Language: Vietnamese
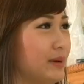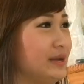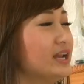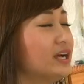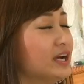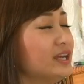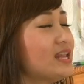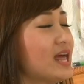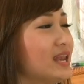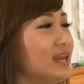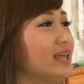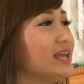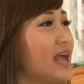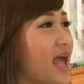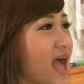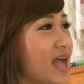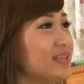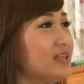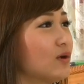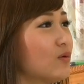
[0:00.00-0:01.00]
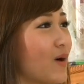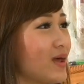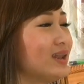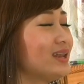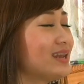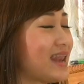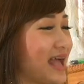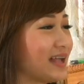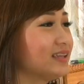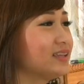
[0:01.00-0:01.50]
mày đừng cứ nên liên hệ nhân quả
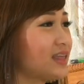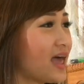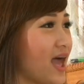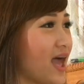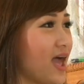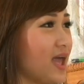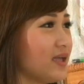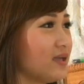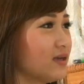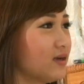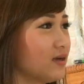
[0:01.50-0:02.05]
định lạc như thế